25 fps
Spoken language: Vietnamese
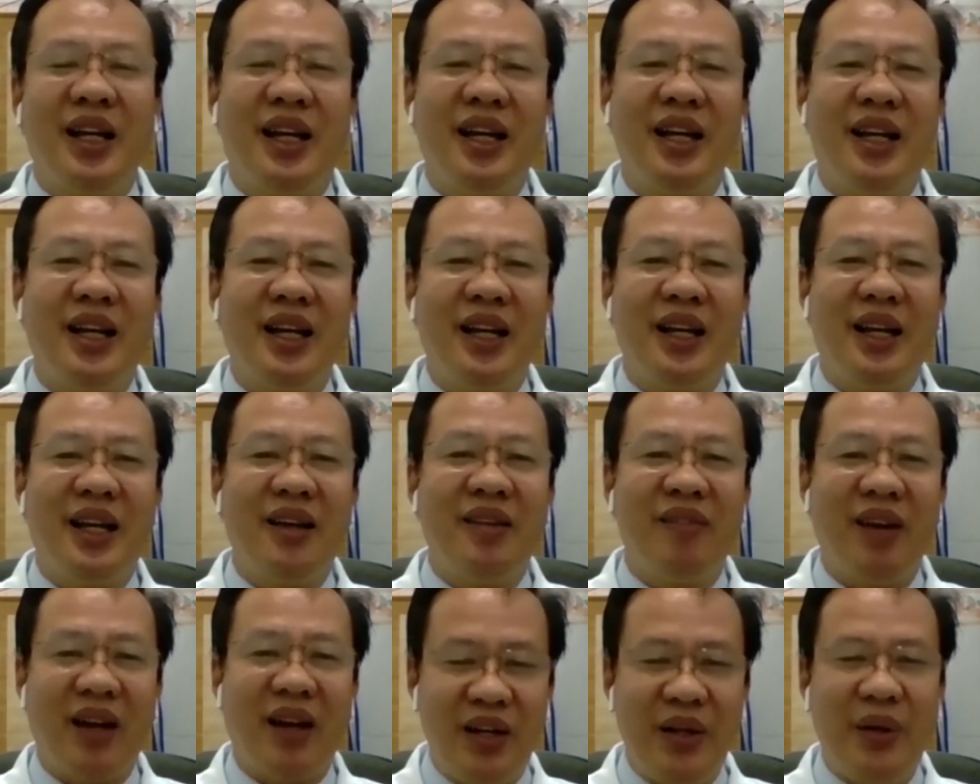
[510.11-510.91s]
cái cái
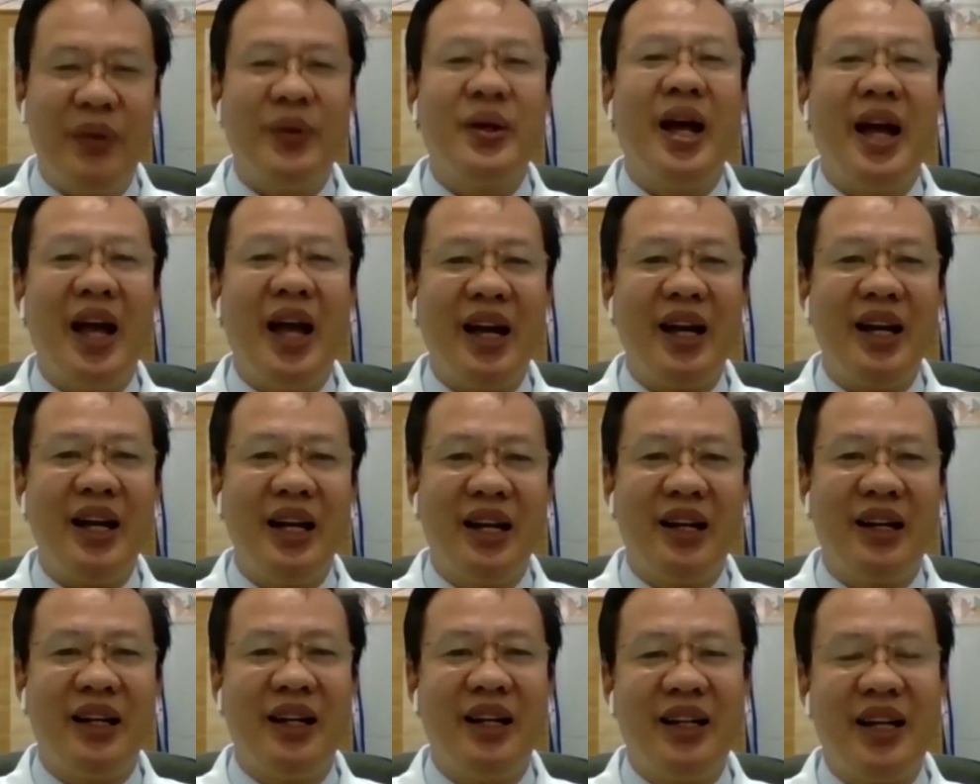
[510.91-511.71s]
cái vật liệu khác
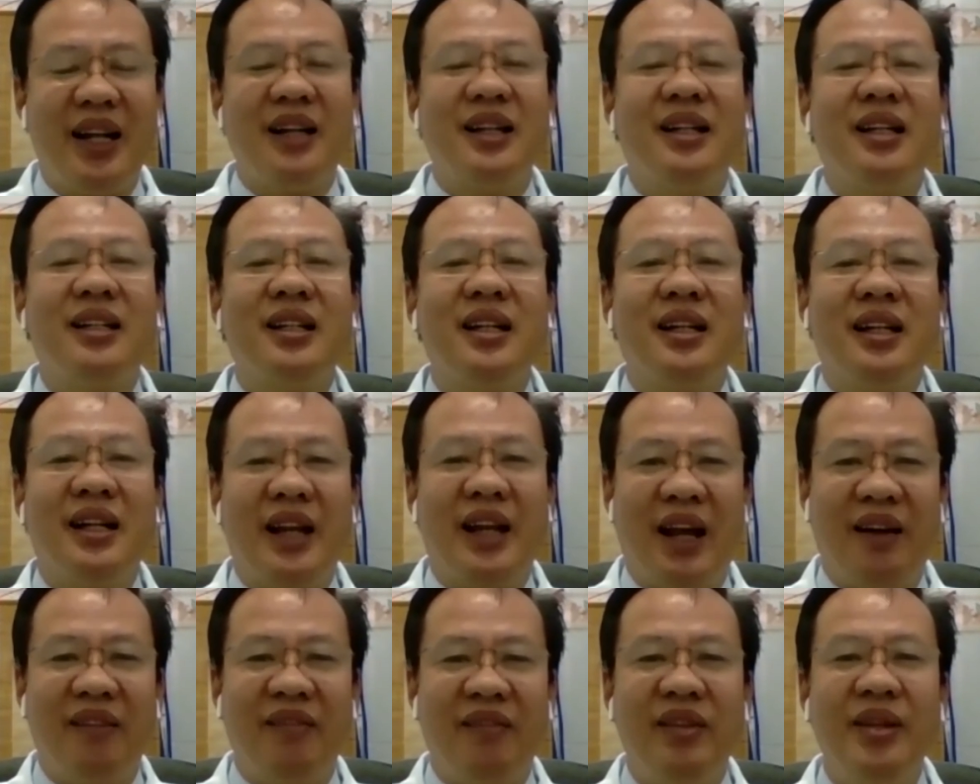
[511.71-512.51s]
để tránh cái tình
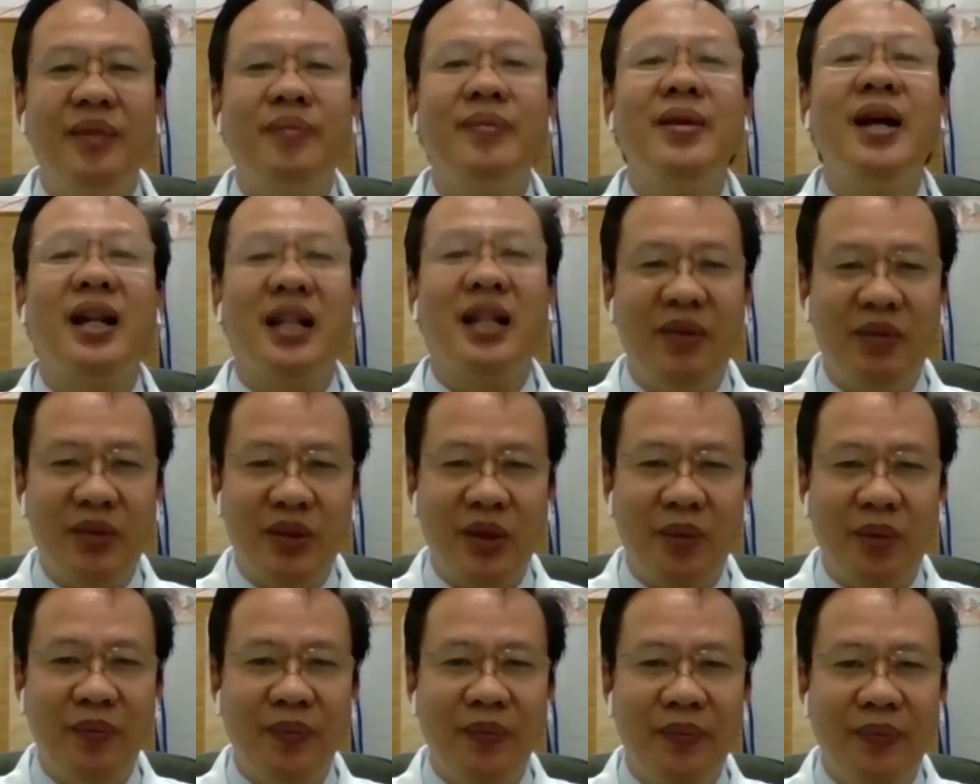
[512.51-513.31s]
trạng viêm da tiếp
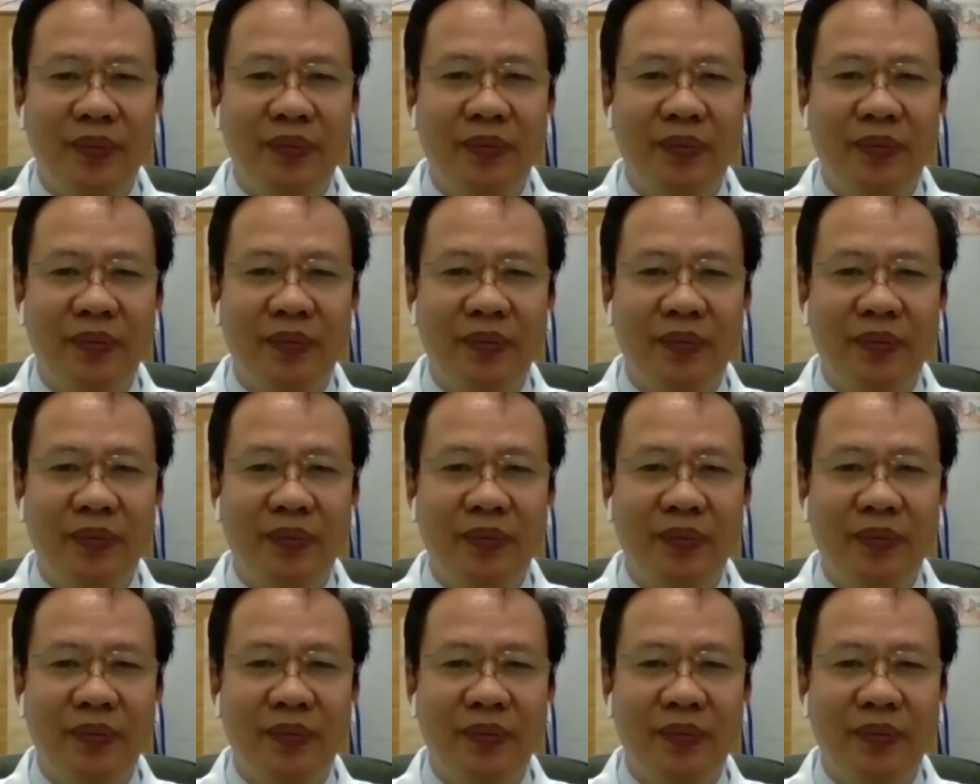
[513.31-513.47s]
xúc